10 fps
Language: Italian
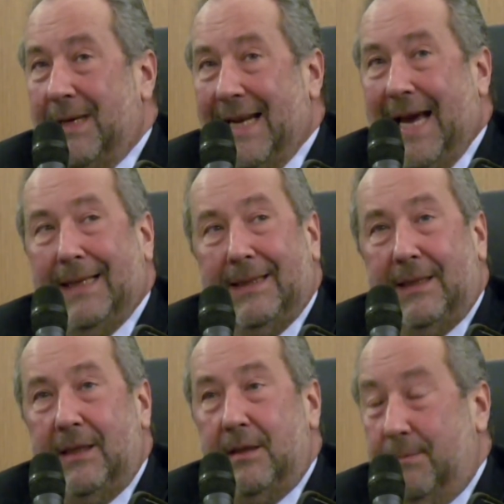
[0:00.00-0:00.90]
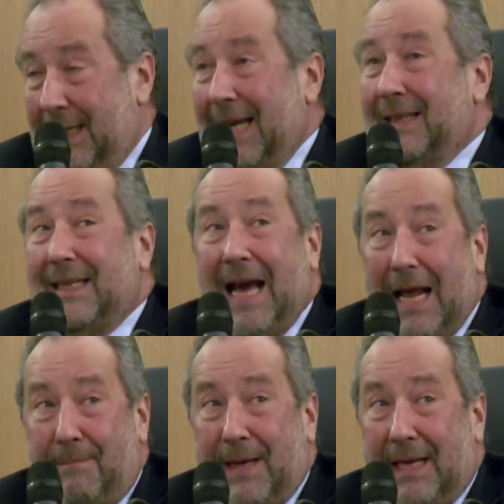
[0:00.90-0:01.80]
migranti, di migranti
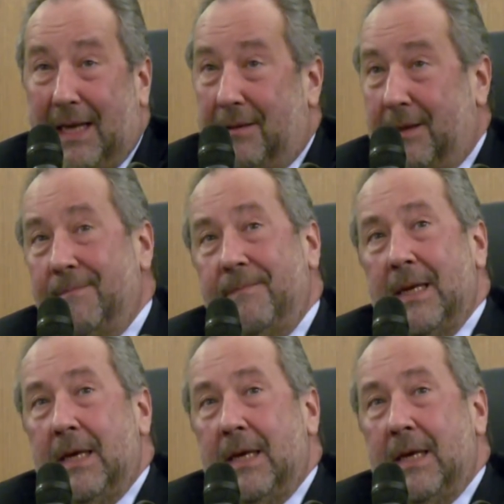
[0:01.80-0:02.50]
albanesi,